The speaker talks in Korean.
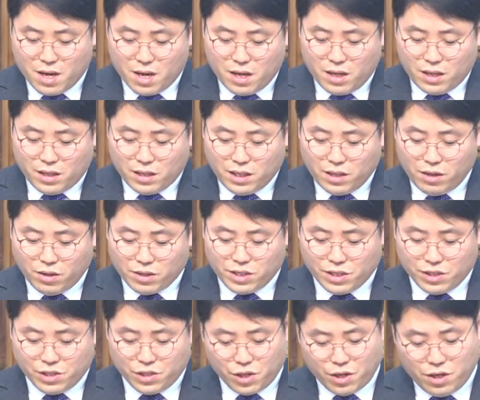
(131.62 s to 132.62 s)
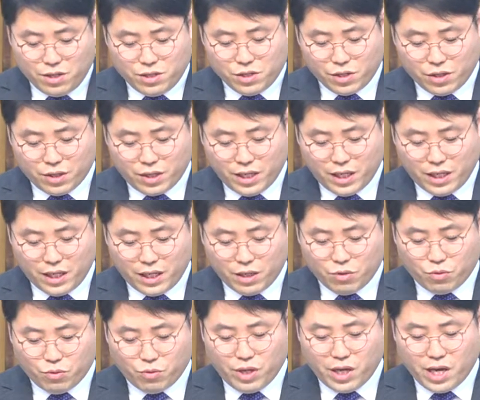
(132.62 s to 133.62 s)
이것은 철저히
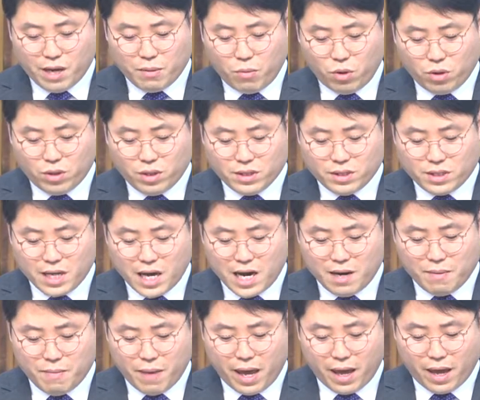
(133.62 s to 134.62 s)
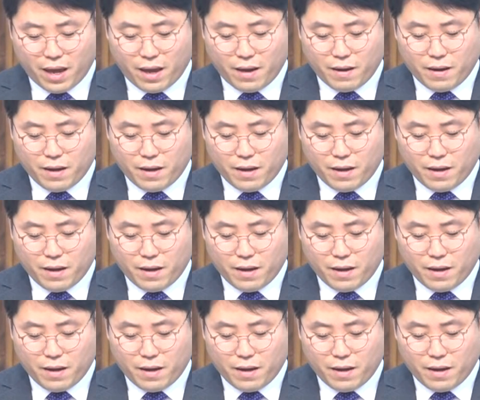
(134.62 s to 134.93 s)
우리의 모든 삶의